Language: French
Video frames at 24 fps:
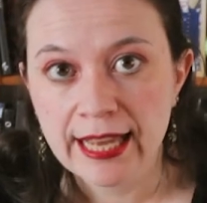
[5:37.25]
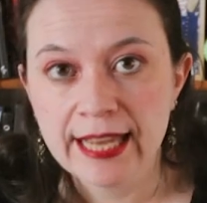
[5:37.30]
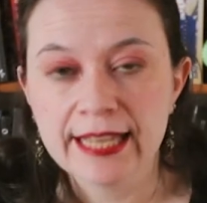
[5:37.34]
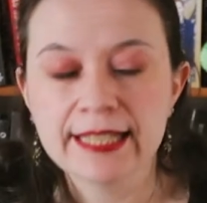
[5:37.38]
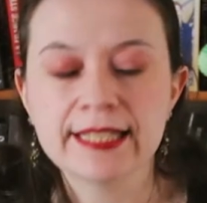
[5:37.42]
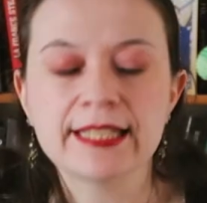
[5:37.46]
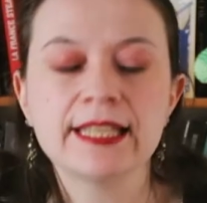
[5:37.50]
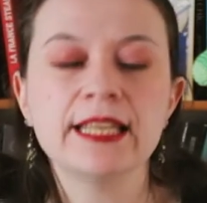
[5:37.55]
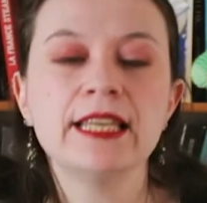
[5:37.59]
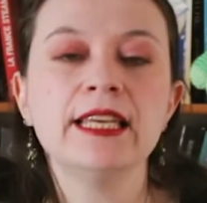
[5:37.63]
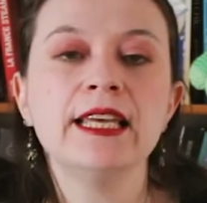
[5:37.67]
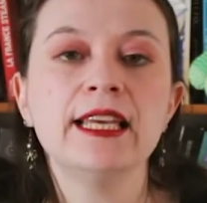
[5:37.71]

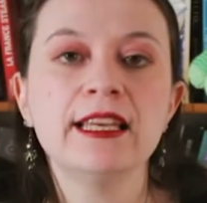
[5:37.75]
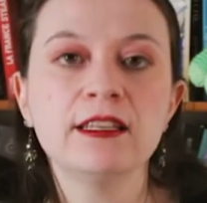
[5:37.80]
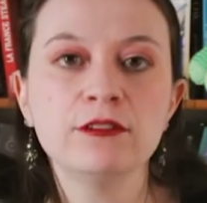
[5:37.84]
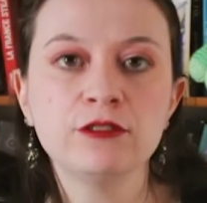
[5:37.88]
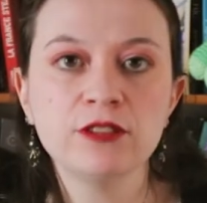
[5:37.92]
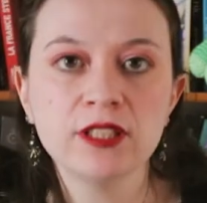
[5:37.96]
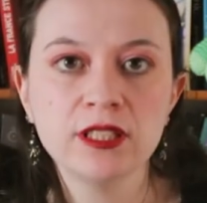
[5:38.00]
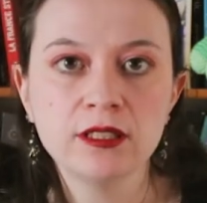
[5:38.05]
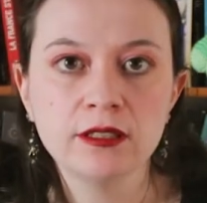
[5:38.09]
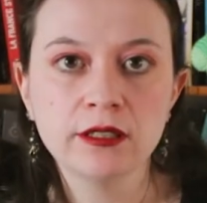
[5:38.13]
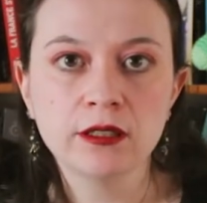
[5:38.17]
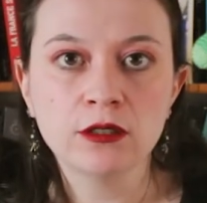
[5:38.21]
C'est
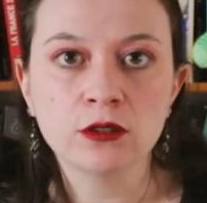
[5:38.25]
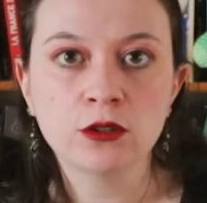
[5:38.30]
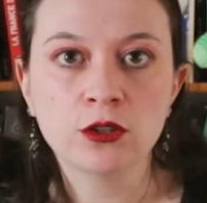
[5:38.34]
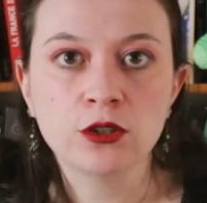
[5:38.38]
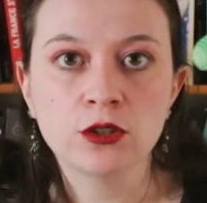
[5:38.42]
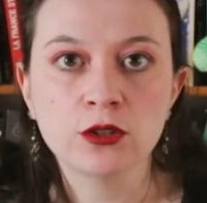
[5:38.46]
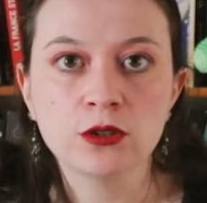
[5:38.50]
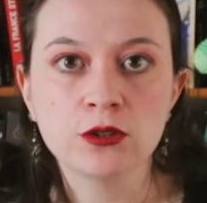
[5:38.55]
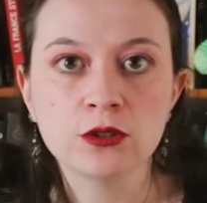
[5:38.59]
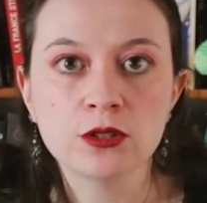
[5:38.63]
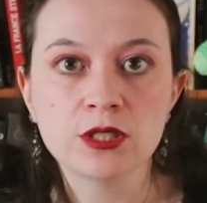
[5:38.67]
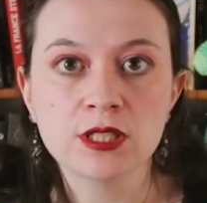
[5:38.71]
évident
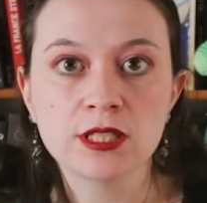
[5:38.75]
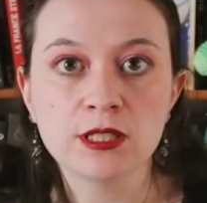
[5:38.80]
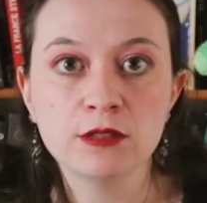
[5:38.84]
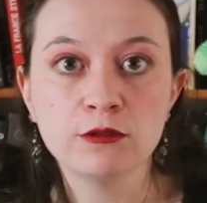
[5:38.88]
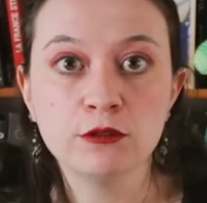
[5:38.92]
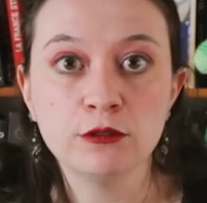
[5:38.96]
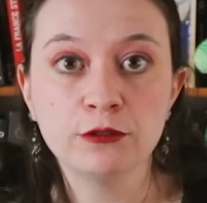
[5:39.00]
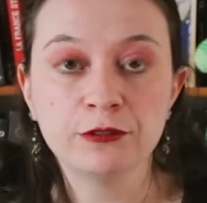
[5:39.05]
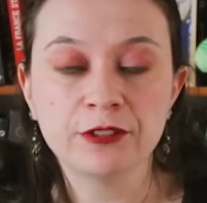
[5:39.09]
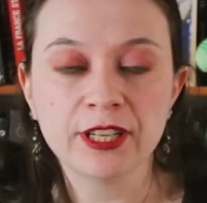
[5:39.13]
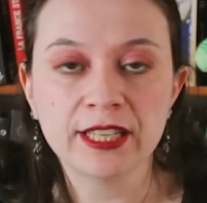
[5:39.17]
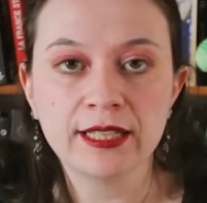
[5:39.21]
que si
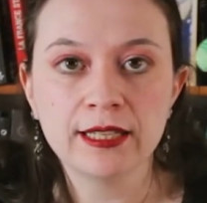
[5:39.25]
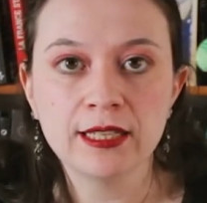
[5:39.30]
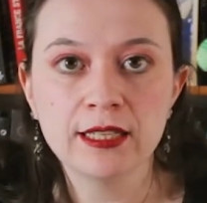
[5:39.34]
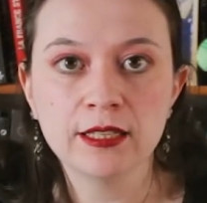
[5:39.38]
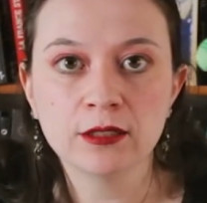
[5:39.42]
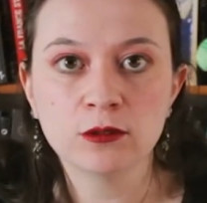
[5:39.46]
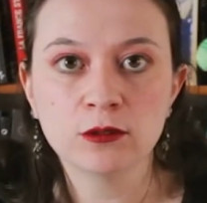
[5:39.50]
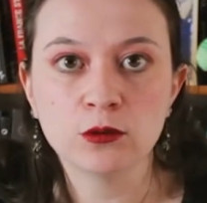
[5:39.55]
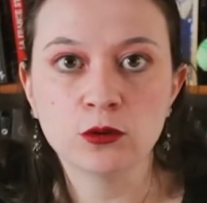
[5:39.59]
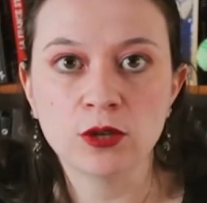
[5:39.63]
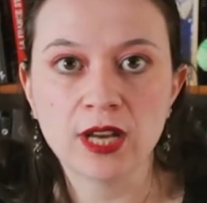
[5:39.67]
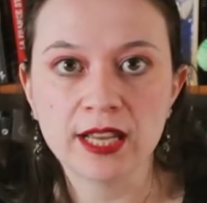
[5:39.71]
vous faites
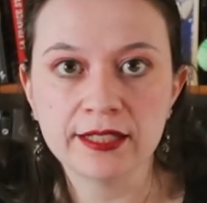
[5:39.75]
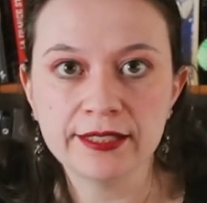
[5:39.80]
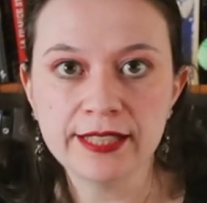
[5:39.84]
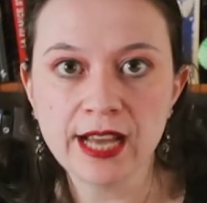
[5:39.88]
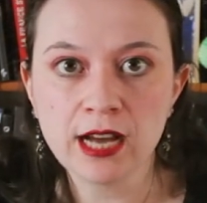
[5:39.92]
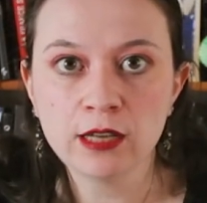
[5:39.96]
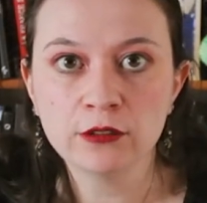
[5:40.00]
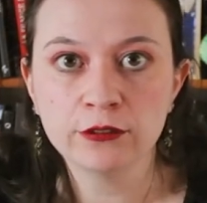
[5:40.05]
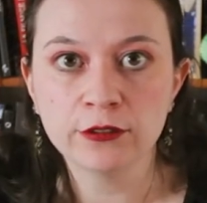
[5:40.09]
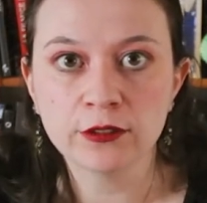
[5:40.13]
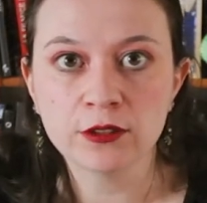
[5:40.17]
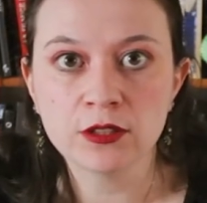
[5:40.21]
lire de la
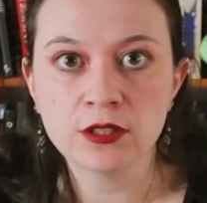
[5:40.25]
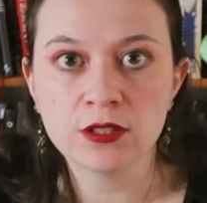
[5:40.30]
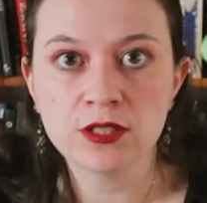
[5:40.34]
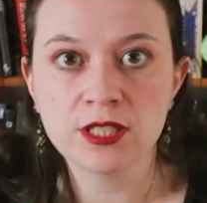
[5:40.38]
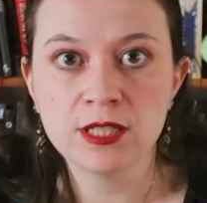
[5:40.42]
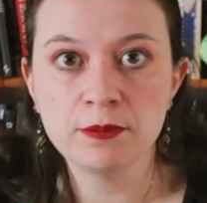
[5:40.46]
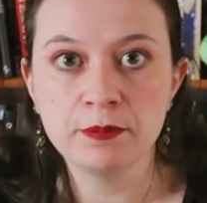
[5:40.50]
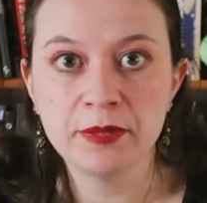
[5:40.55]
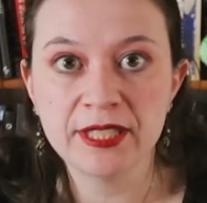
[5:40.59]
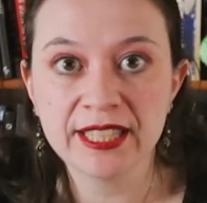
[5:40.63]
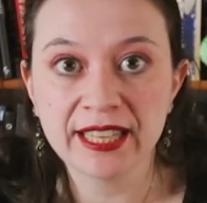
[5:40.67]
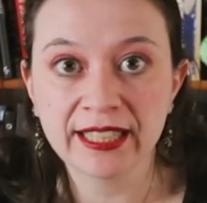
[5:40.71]
dark
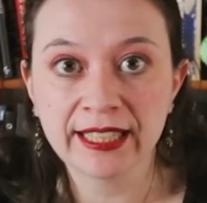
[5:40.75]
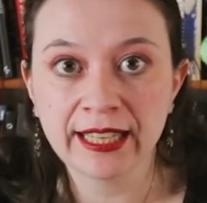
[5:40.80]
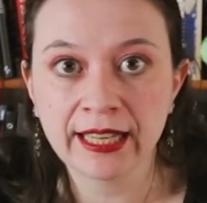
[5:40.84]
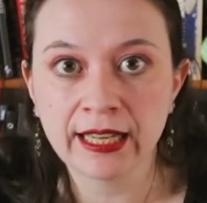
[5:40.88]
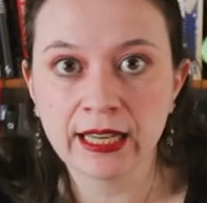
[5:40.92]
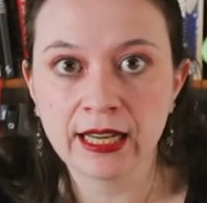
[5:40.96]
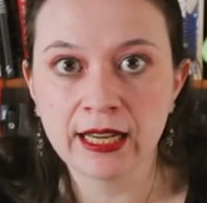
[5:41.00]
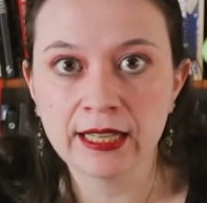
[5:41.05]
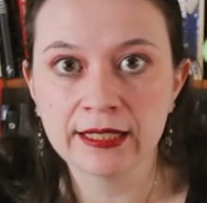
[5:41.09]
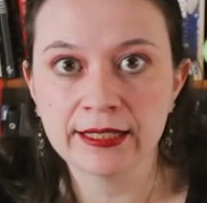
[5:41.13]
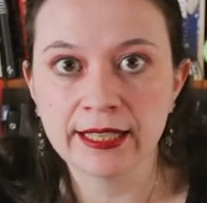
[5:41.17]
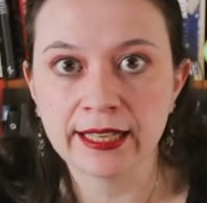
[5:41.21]
fantasy bien
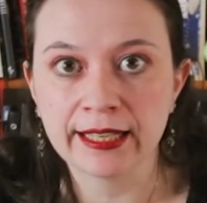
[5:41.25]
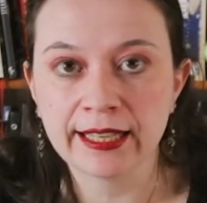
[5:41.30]
crade